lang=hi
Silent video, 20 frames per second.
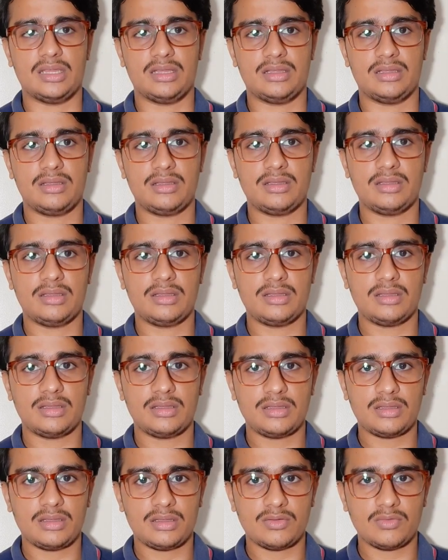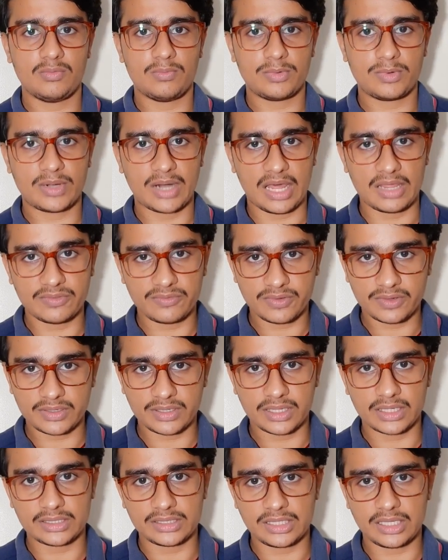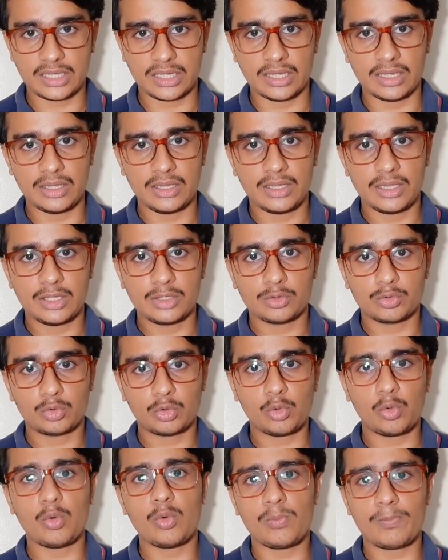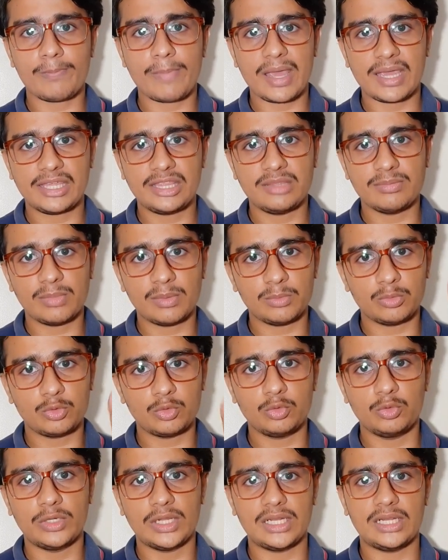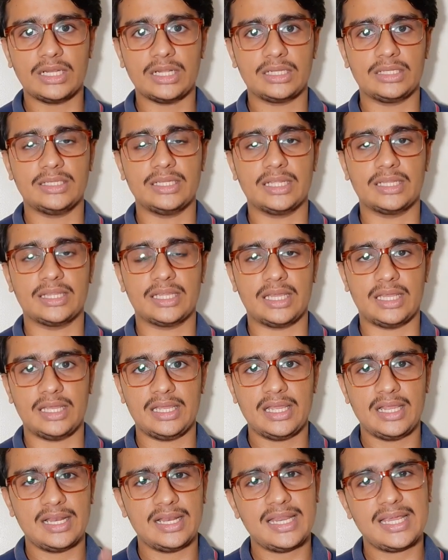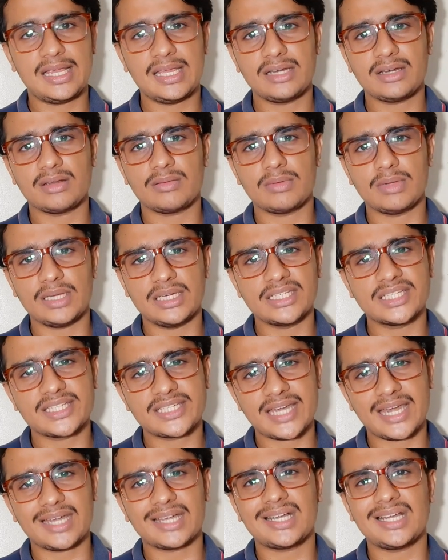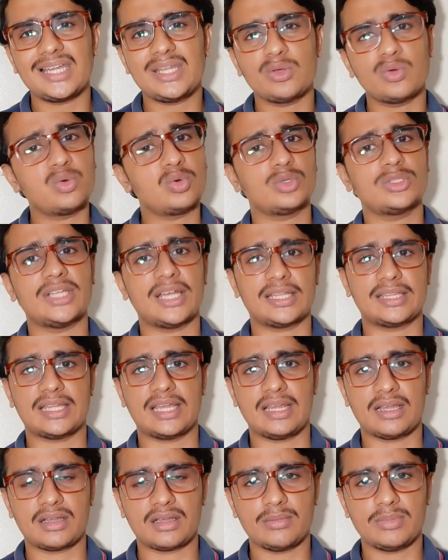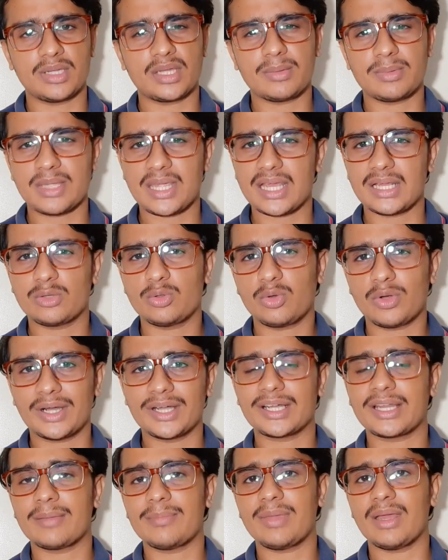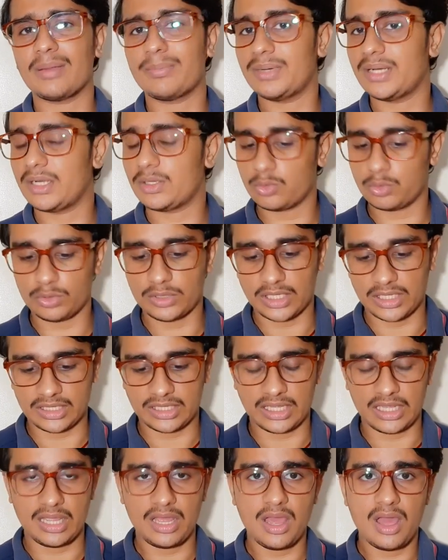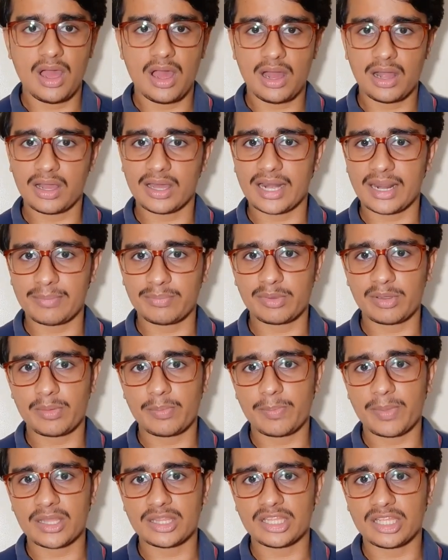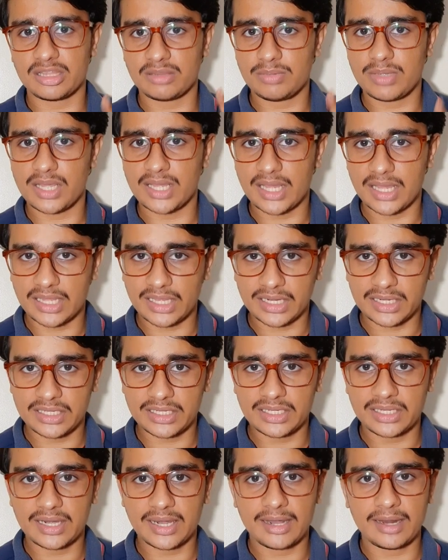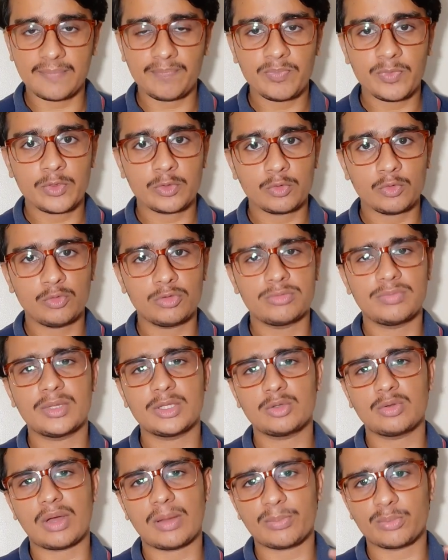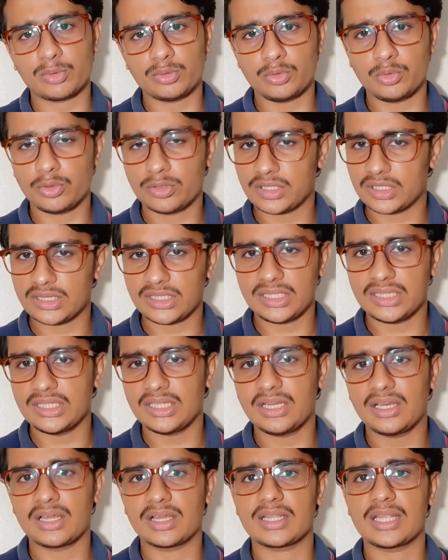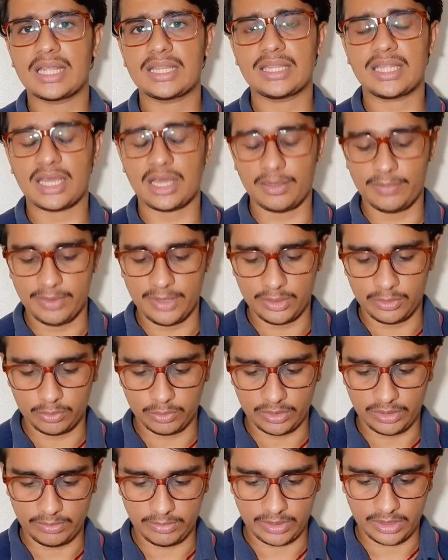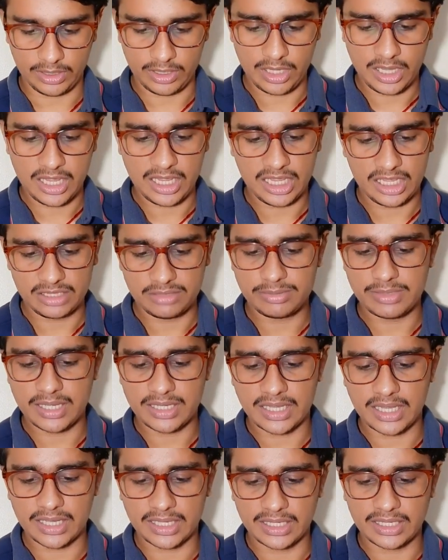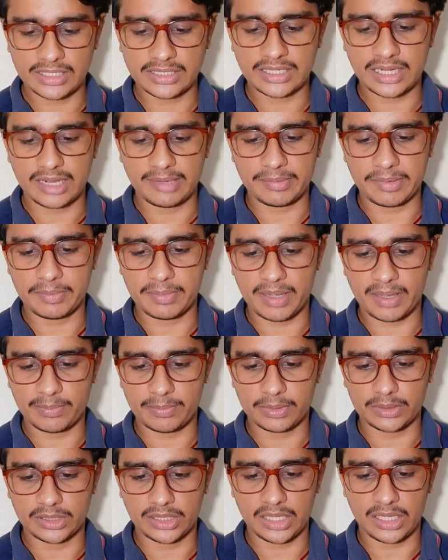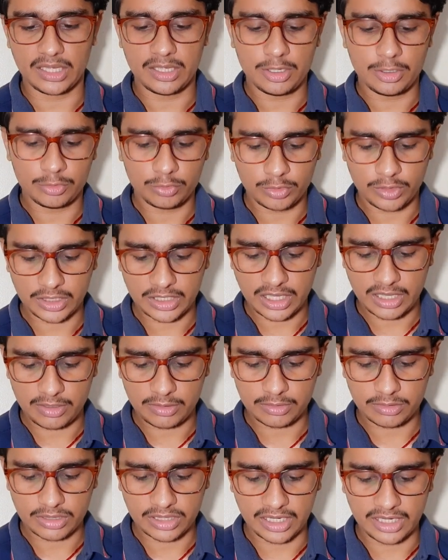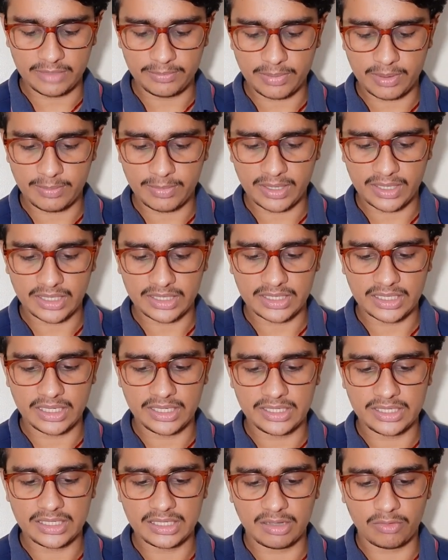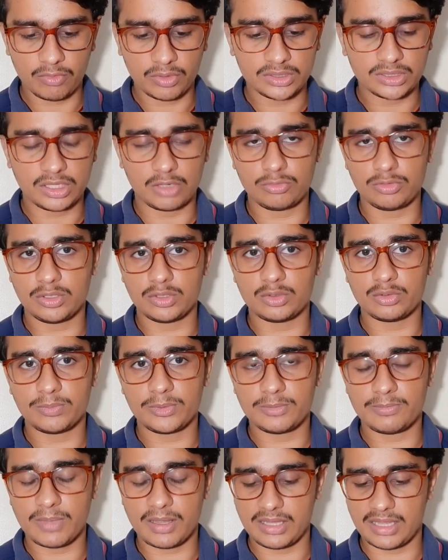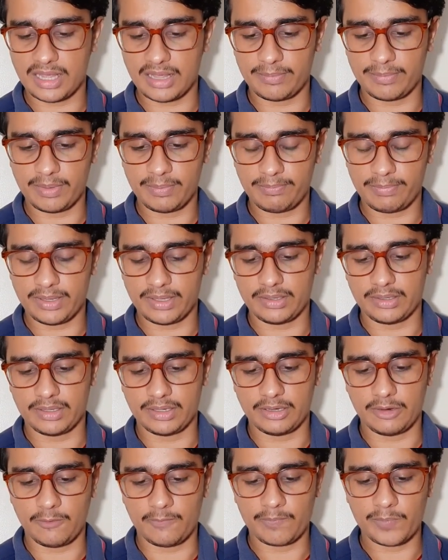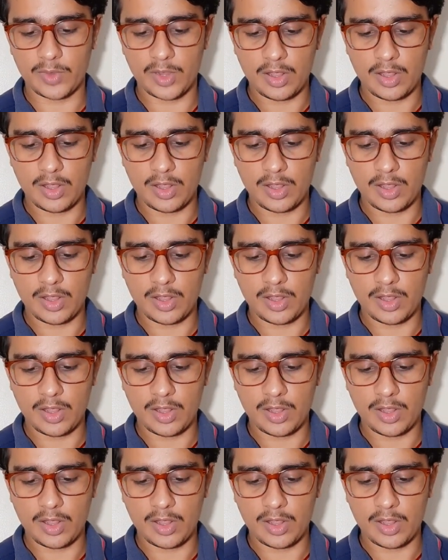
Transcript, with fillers: से ट्रांसफ़र करते हैं तो मैक्सिमम टू डेज लग जाता है लेकिन इंस्टेंटली हो जाता है कभी कभी एक दो घंटा में अपडेट हो जाता है अगर आपके पास एस का क्रेडिट कार्ड है तो उसमें तो आपको दो से तीन दिन लग जाते हैं अपडेट होने में एस के क्रेडिट कार्ड में मैं आपको बताया तो देखिए सेंड पे मैंने क्लिक किया वन थाउजेंड रुपीज़ मैं यहाँ पे पे कर रहा हूँ